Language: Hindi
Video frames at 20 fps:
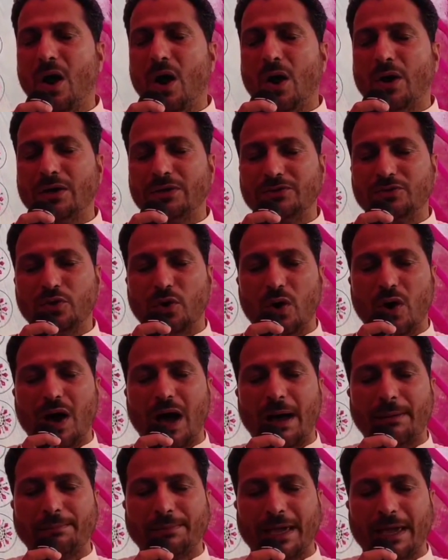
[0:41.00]
और जो
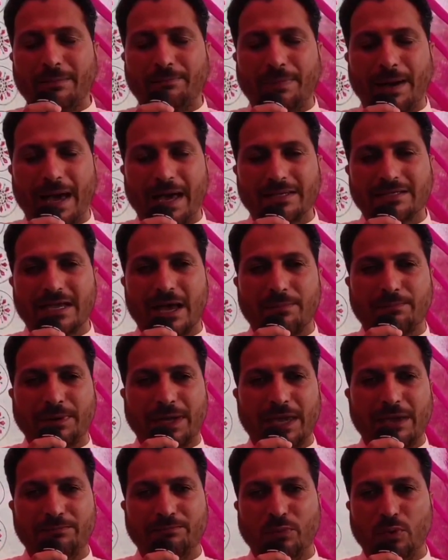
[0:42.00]
आपके पास
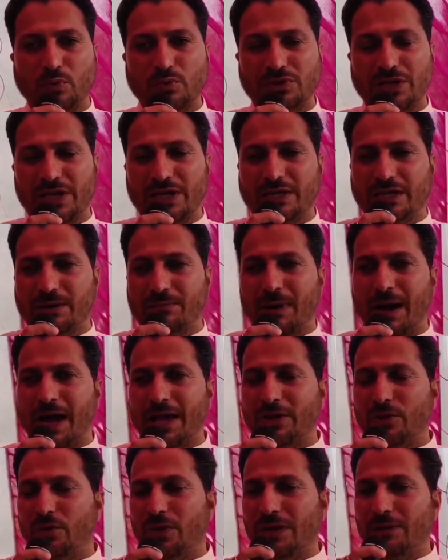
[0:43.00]
आपकी पूंजी
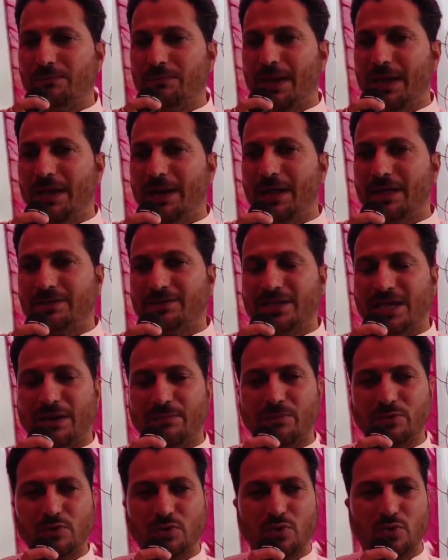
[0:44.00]
कमाई हुई मेहनत से
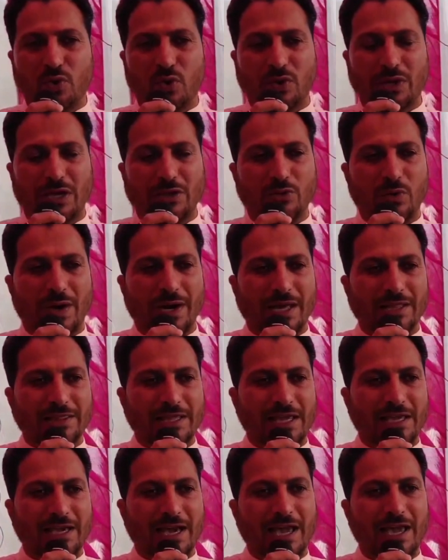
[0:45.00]
बुजुर्गों के द्वारा
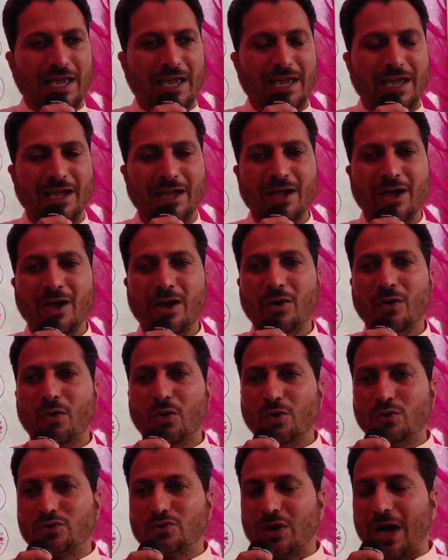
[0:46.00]
दी गई
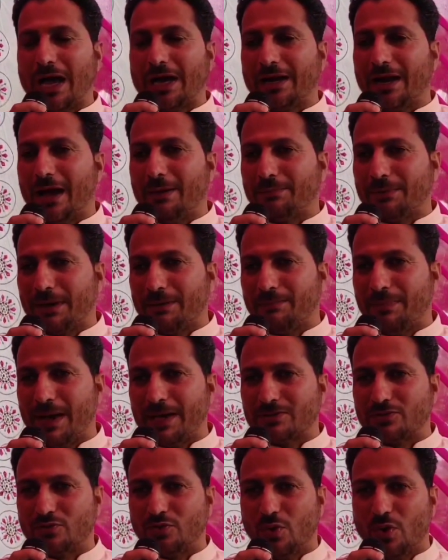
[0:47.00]
उसका अगर आपके
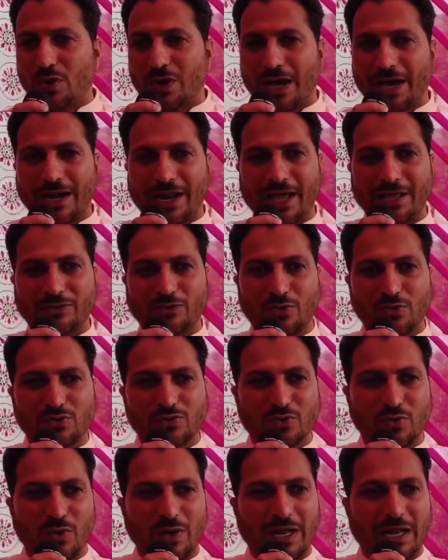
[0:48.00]
पास दो घर हैं तो
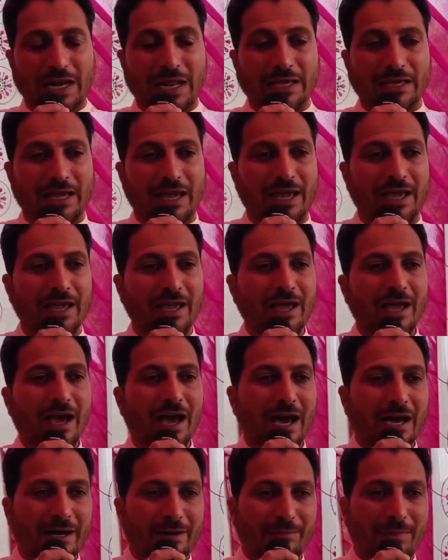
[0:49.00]
उसको ले लेंगे
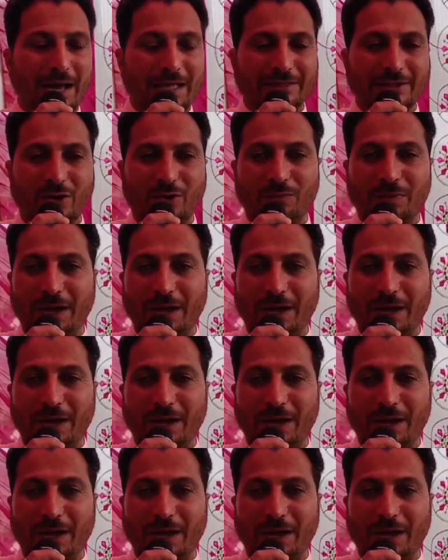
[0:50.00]
अगर माताओं